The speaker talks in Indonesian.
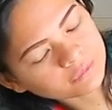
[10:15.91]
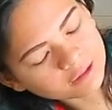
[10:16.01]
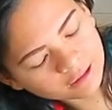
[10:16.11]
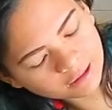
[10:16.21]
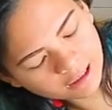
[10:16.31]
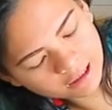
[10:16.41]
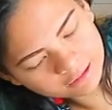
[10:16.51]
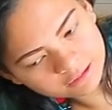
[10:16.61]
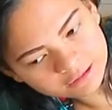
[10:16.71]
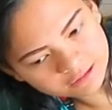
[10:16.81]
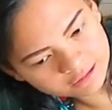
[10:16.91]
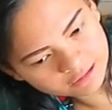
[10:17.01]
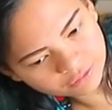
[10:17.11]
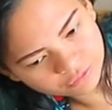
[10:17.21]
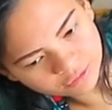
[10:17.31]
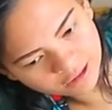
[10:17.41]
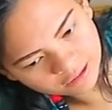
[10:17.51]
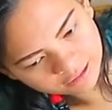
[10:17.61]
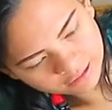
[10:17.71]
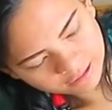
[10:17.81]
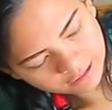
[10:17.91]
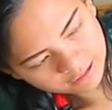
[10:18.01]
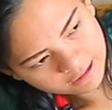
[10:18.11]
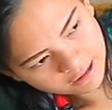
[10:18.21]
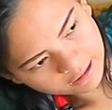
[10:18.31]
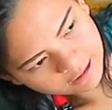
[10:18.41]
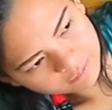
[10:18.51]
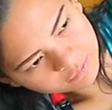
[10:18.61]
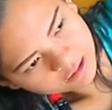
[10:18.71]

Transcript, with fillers: Tekan siku yang kiri ke dalam.